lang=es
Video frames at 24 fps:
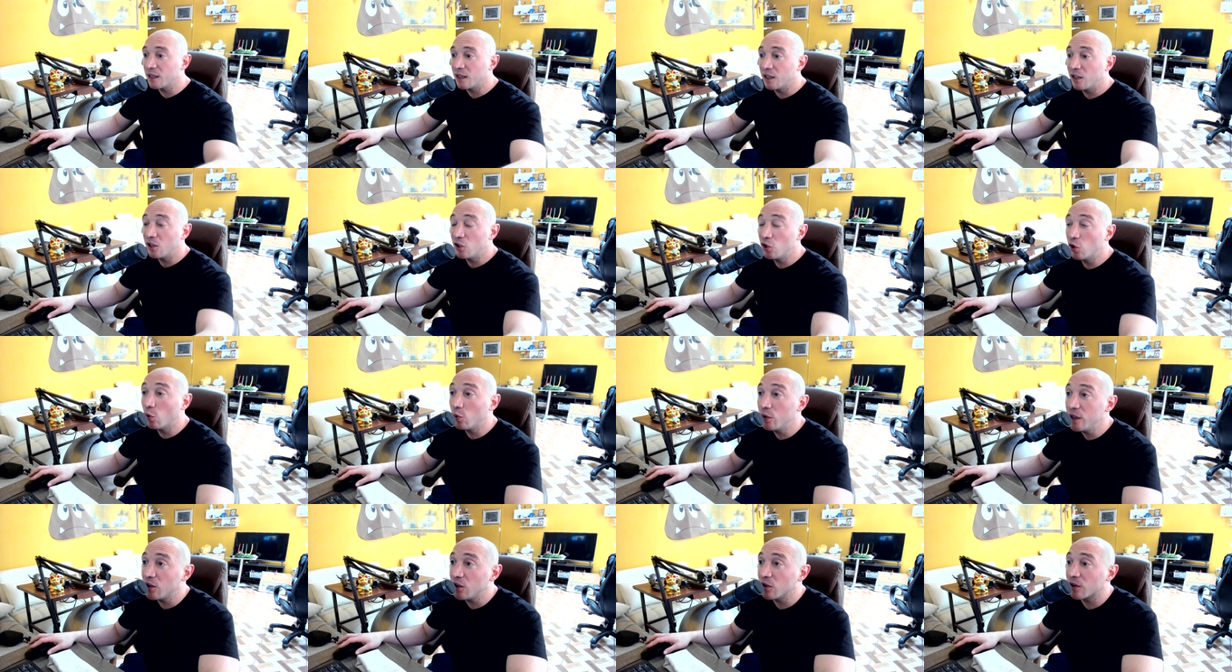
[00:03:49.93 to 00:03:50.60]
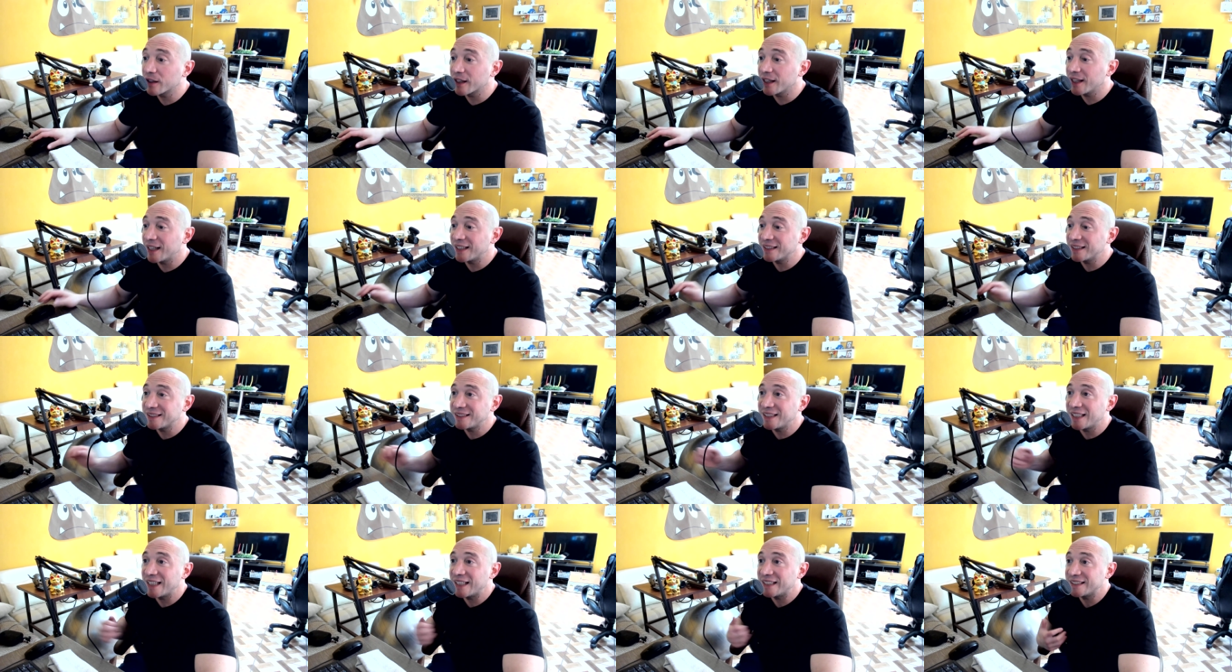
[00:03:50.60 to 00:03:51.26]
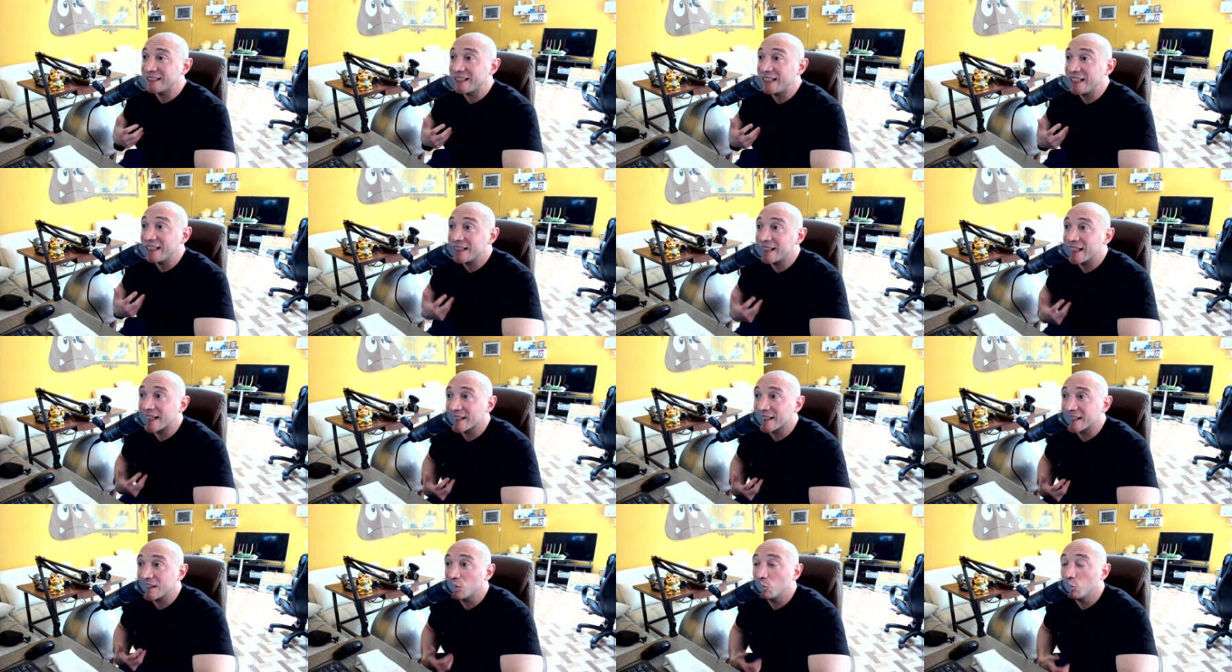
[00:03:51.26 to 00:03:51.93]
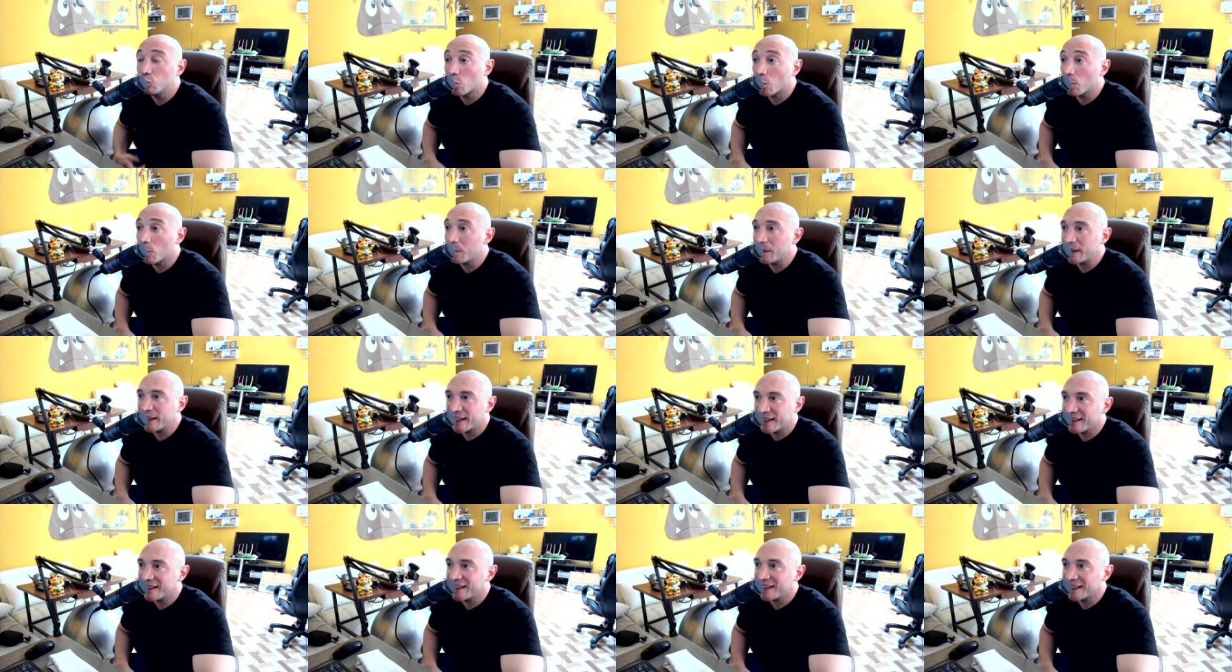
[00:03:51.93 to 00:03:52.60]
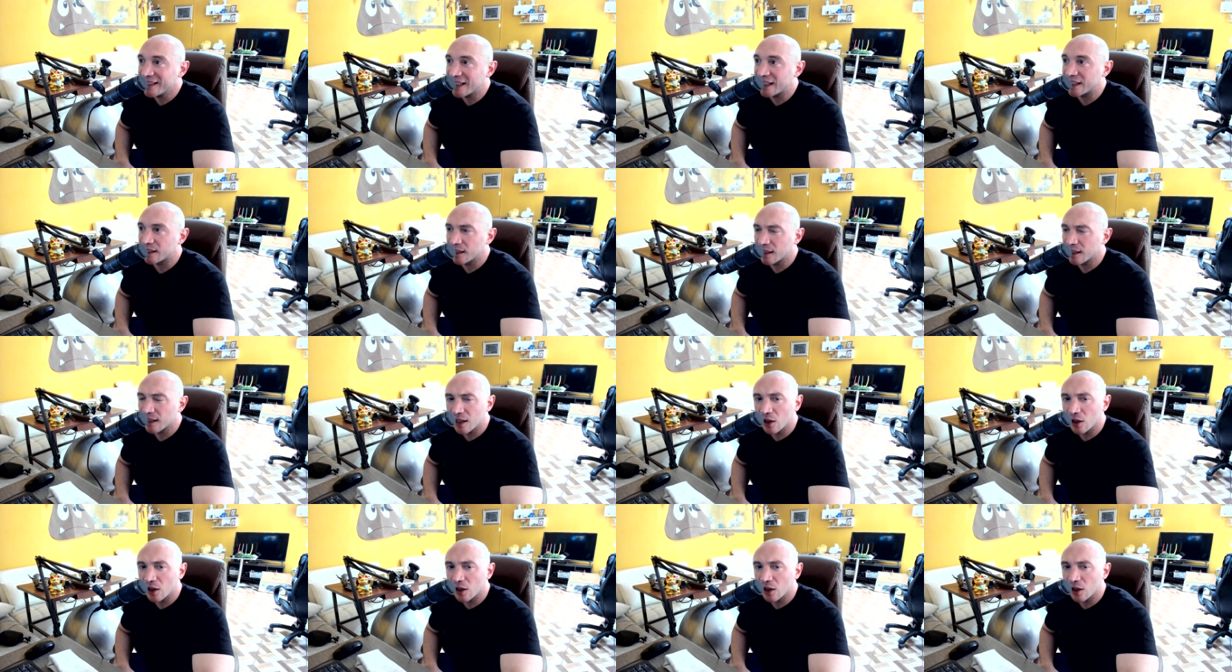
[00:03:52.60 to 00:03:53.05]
lo único que hace es quitarte tu propia identidad.